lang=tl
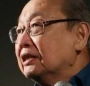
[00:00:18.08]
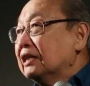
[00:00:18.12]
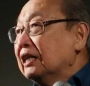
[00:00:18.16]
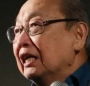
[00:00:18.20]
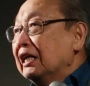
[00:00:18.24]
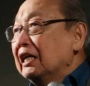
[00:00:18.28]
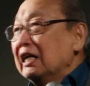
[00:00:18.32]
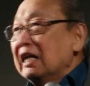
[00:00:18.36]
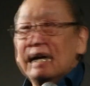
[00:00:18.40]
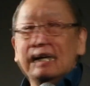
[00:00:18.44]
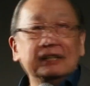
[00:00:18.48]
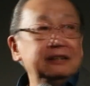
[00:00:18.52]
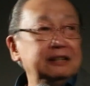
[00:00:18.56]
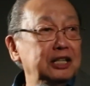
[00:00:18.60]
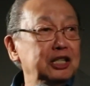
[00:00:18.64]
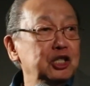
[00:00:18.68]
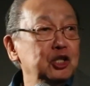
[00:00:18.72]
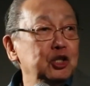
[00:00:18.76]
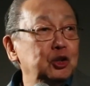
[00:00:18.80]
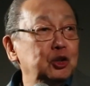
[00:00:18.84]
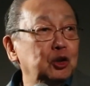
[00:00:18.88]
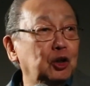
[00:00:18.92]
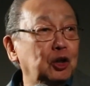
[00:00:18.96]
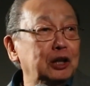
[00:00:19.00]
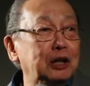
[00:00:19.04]
para kay
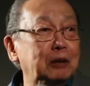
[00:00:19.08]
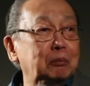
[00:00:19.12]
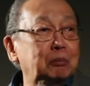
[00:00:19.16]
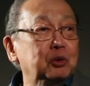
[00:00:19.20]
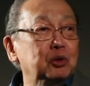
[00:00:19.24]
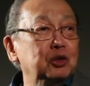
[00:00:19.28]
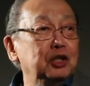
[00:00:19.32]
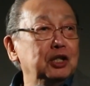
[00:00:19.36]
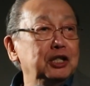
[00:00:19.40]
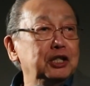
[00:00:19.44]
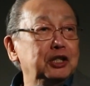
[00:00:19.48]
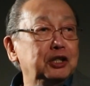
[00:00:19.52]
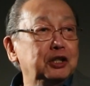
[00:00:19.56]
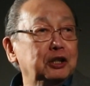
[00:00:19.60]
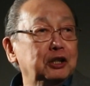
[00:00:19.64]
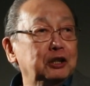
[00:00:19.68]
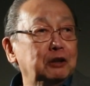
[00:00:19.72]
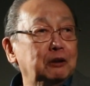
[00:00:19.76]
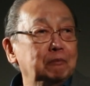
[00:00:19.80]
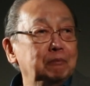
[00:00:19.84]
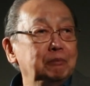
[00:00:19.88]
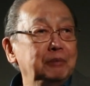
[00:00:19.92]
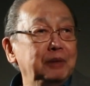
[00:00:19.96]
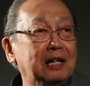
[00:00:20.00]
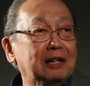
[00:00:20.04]
Sison.
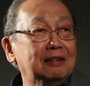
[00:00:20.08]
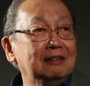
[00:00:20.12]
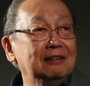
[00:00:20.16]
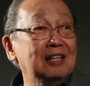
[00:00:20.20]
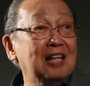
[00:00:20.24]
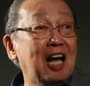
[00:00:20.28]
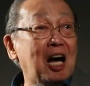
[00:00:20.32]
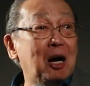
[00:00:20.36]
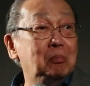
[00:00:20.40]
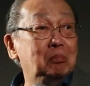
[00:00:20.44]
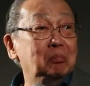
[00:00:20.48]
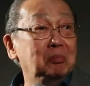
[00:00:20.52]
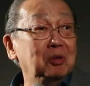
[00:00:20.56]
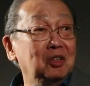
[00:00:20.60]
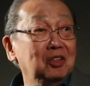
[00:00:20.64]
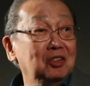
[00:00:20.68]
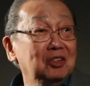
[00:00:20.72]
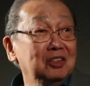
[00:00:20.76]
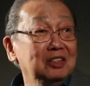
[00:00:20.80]
Inanunsyo naman ng